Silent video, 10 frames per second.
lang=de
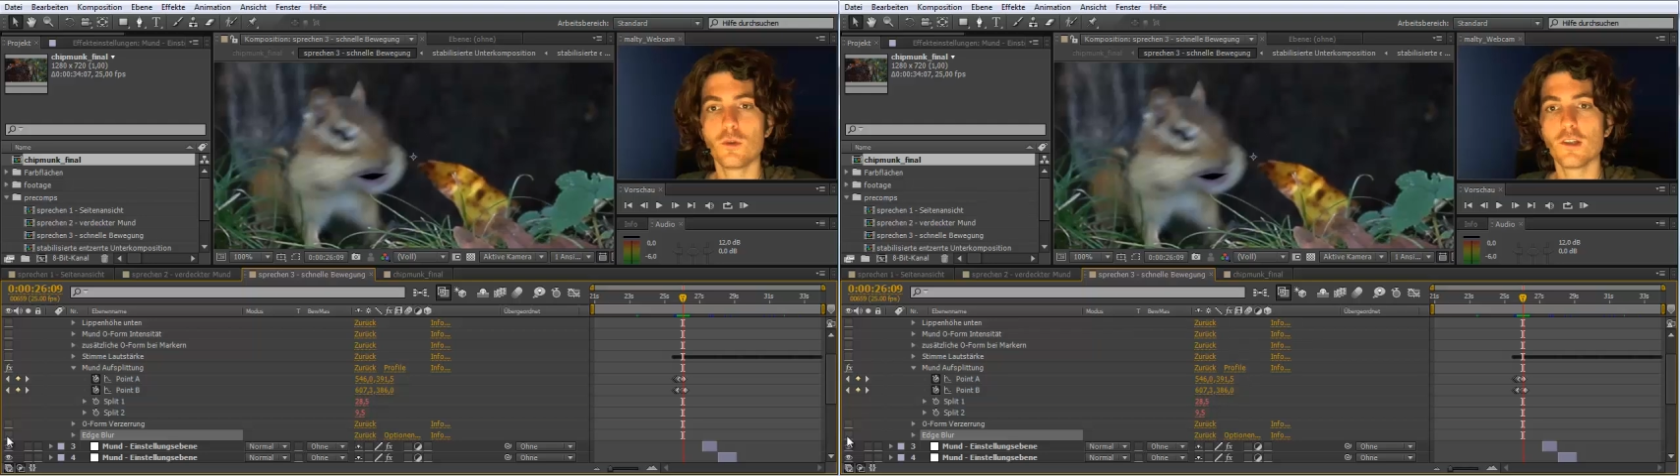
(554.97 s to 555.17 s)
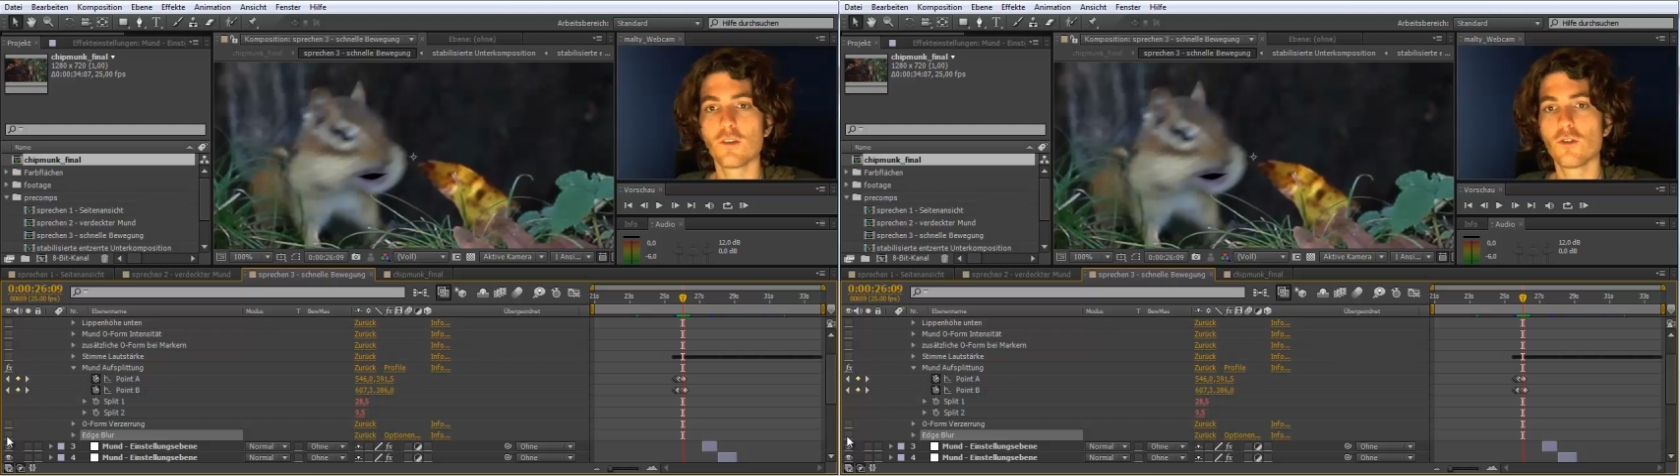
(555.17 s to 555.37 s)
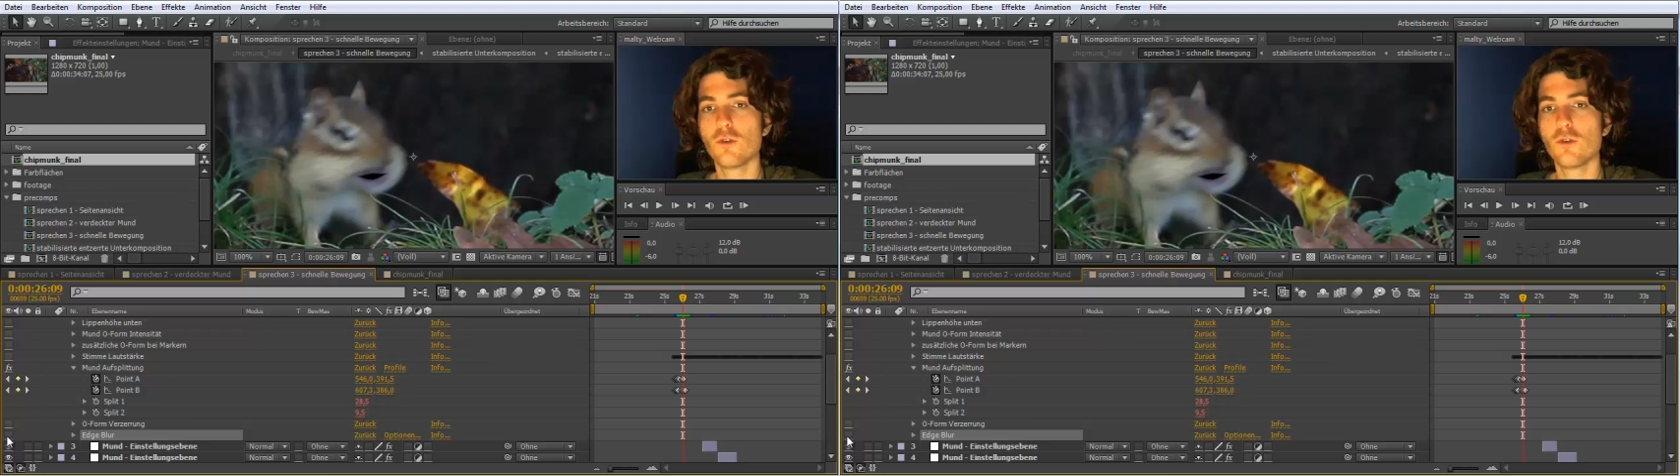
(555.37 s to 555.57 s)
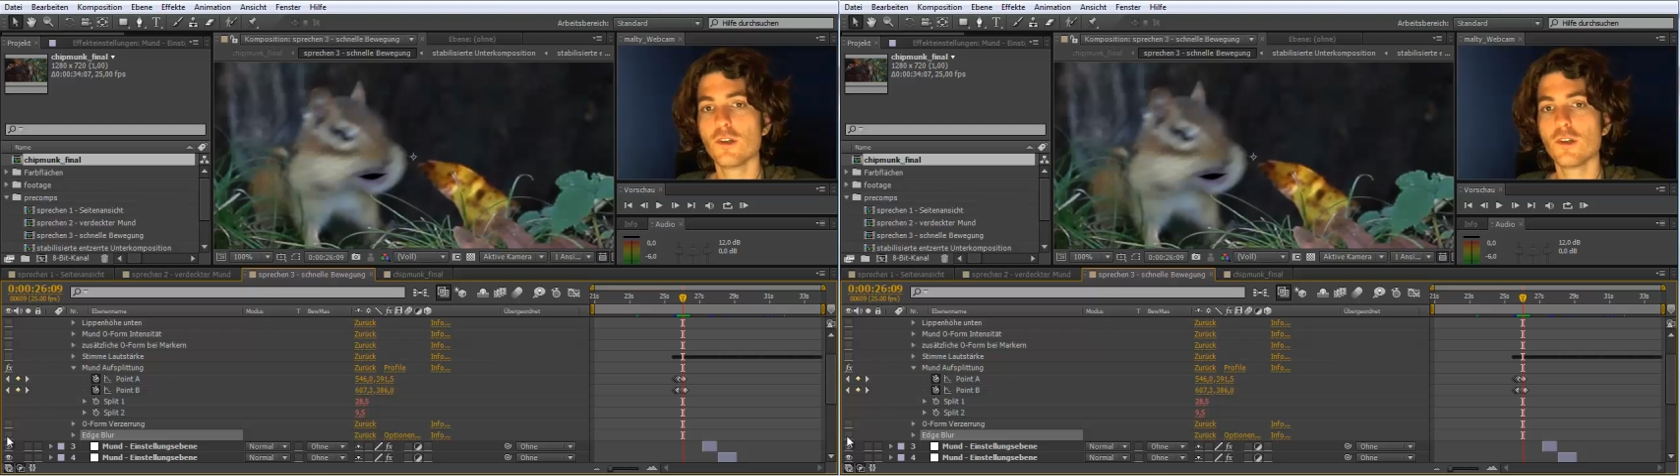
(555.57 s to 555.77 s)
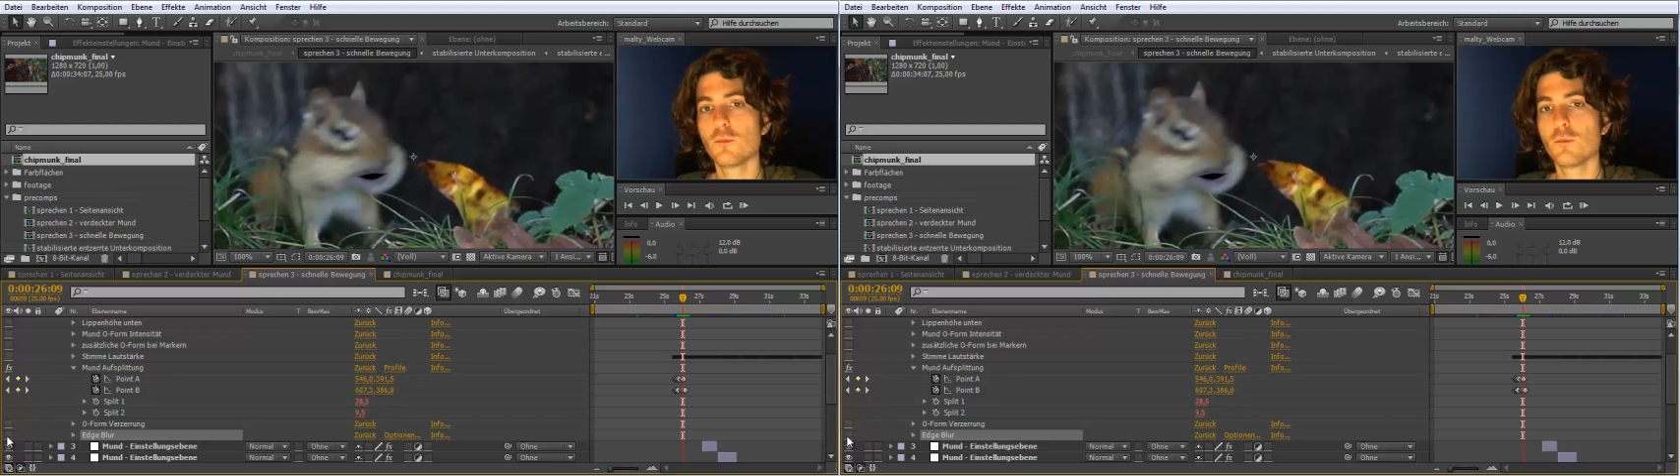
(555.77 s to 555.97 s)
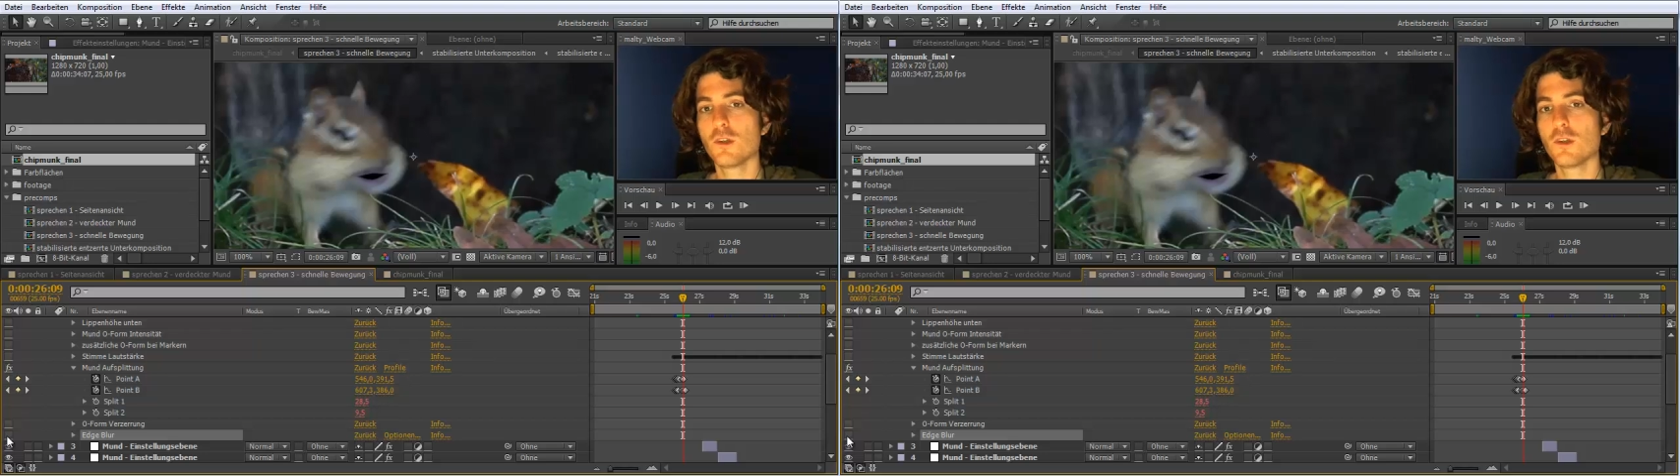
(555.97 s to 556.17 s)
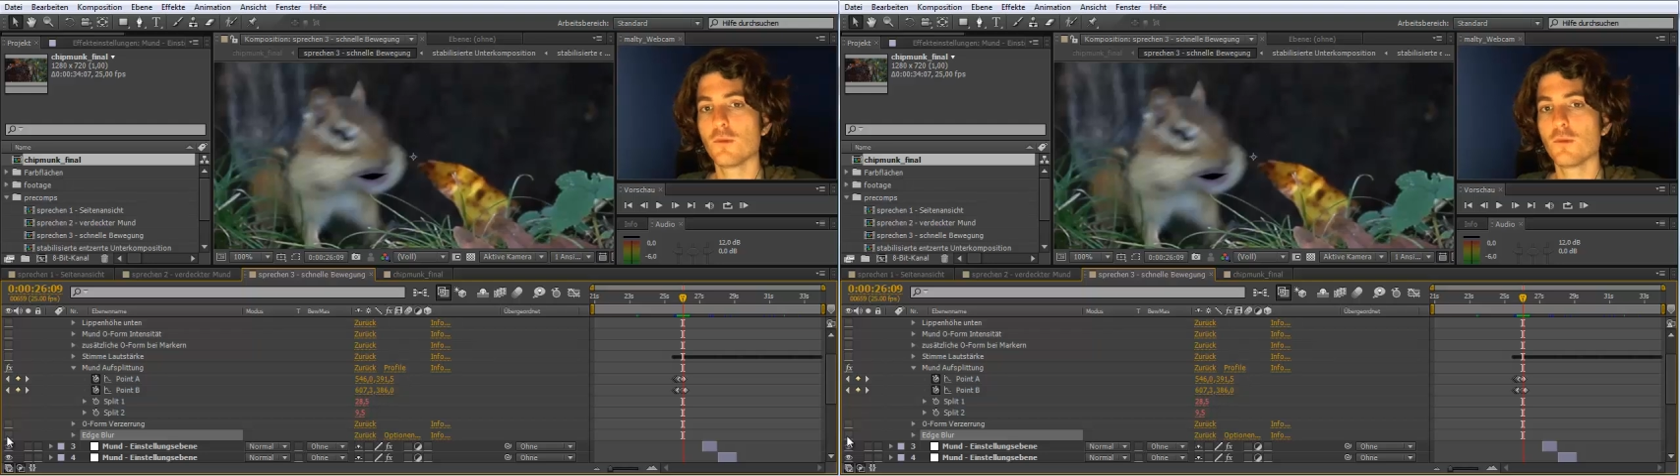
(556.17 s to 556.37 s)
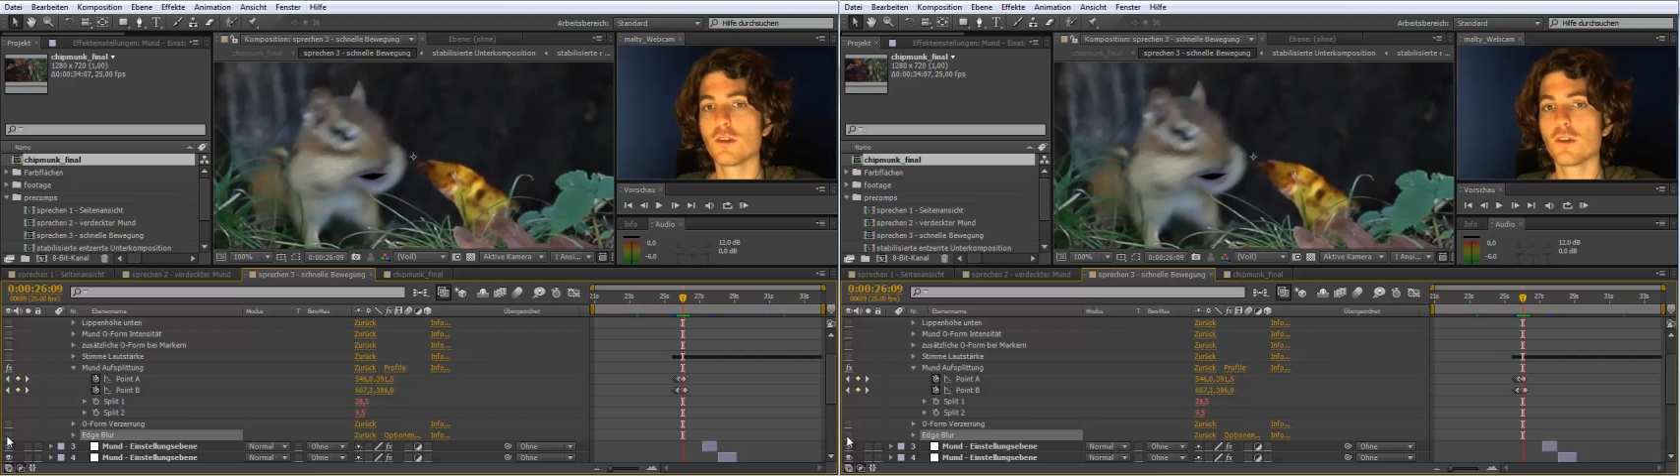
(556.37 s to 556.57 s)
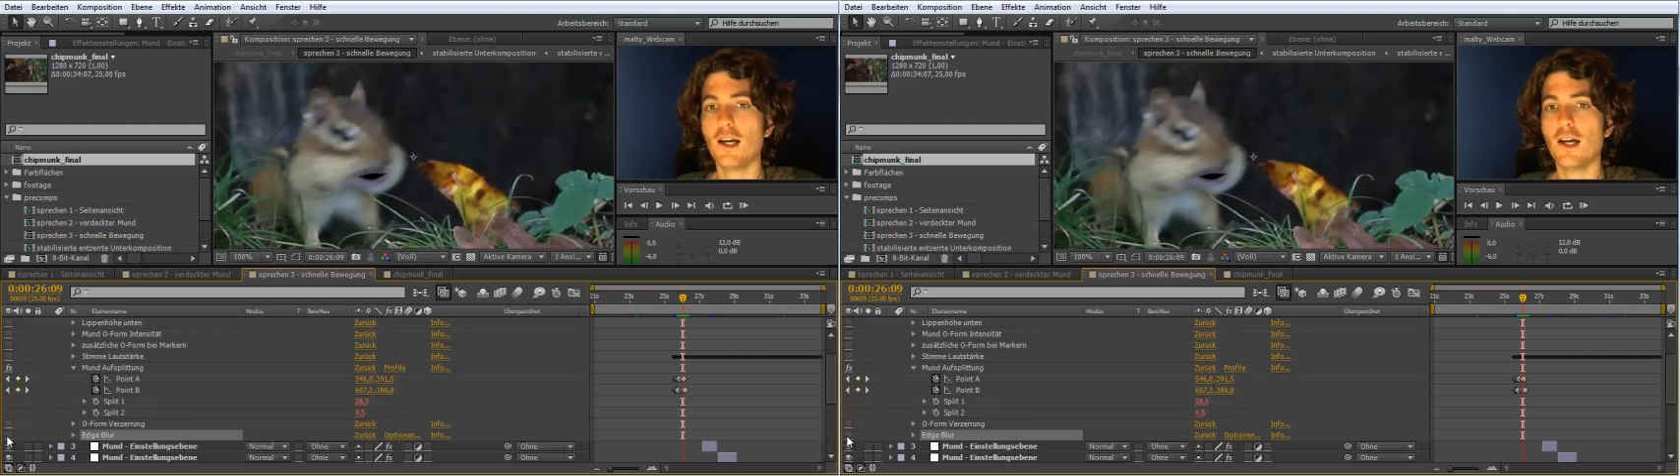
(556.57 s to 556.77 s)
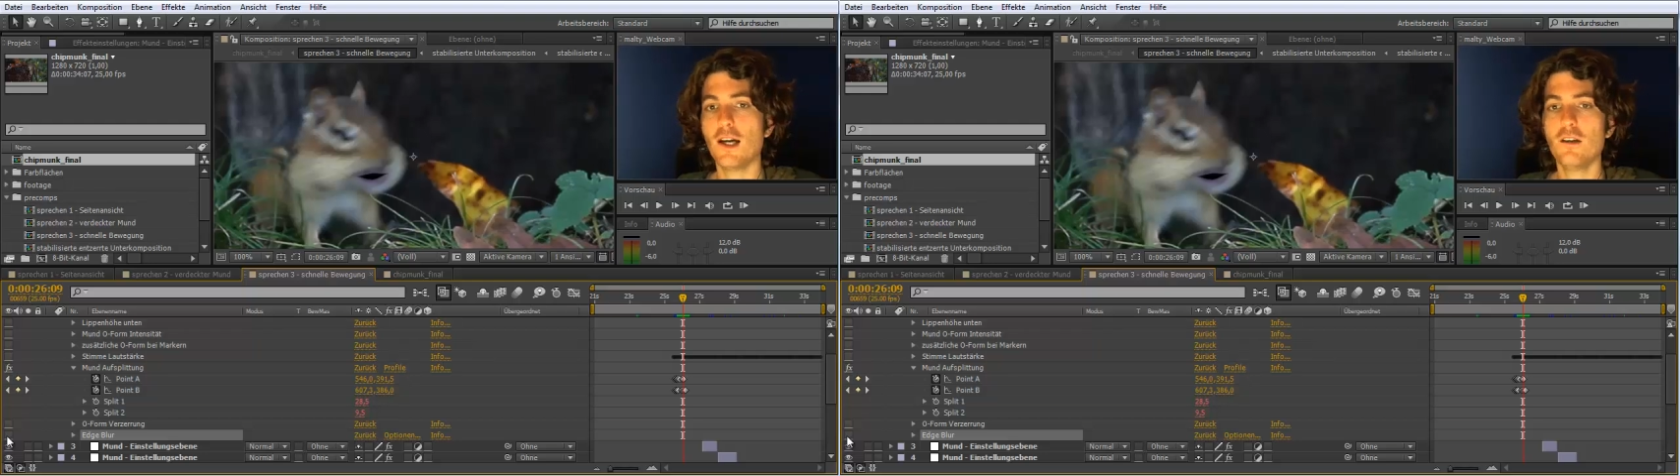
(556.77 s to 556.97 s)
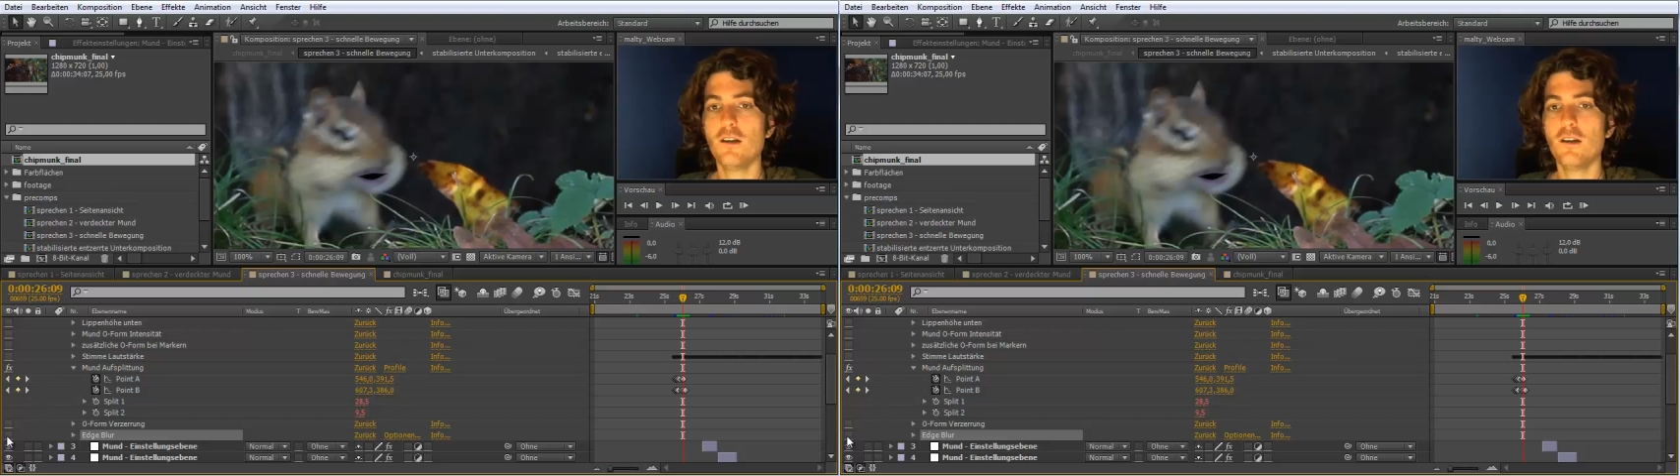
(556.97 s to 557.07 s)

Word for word: Also so wirkt der Mund erstmal original,